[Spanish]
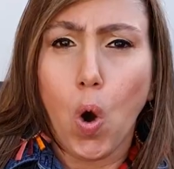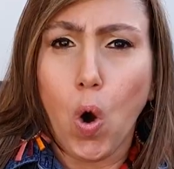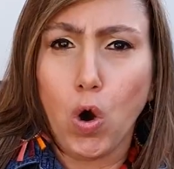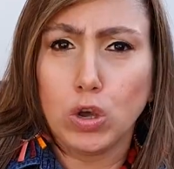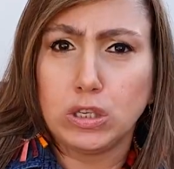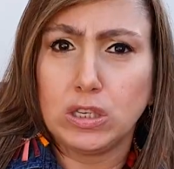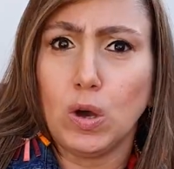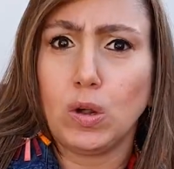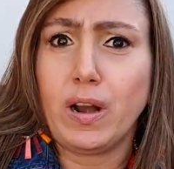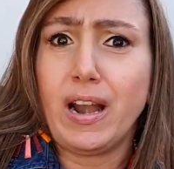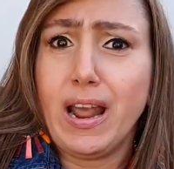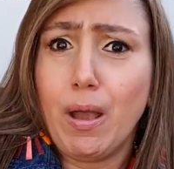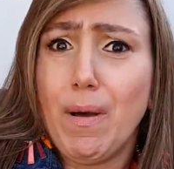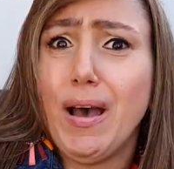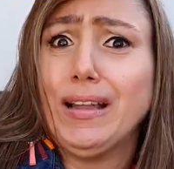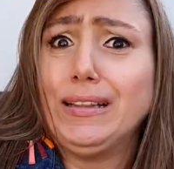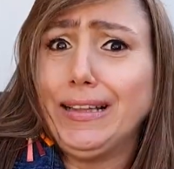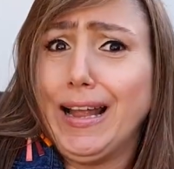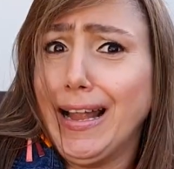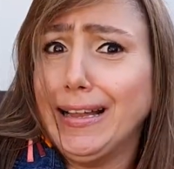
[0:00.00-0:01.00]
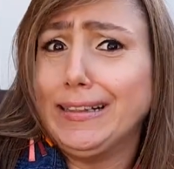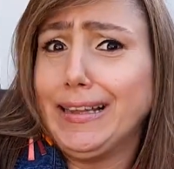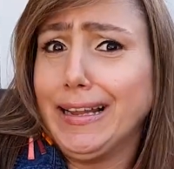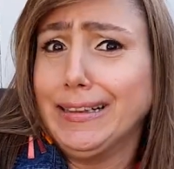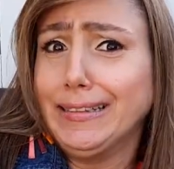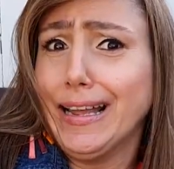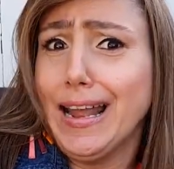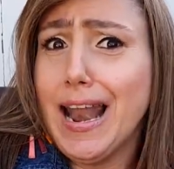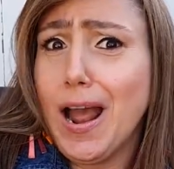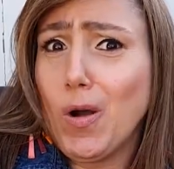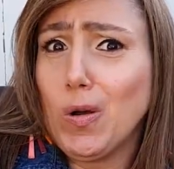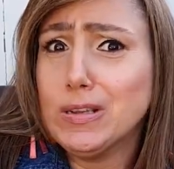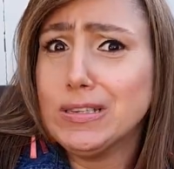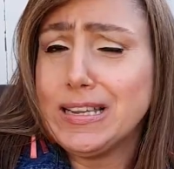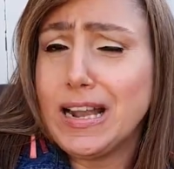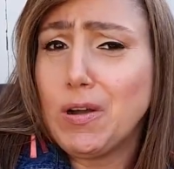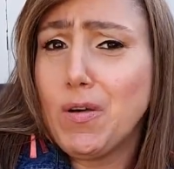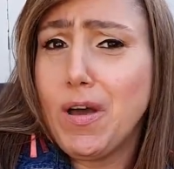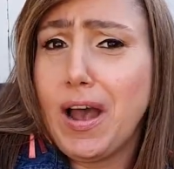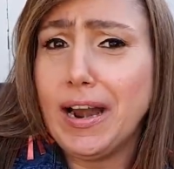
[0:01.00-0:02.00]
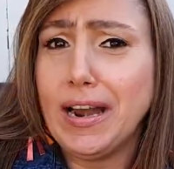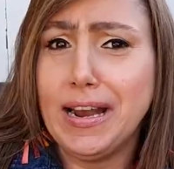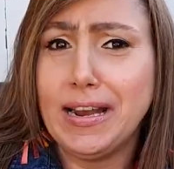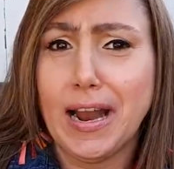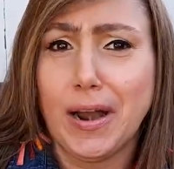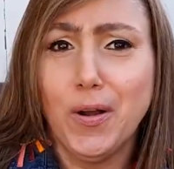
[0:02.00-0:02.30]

Oh, se ahorraría bastante en tela con sacos de harina,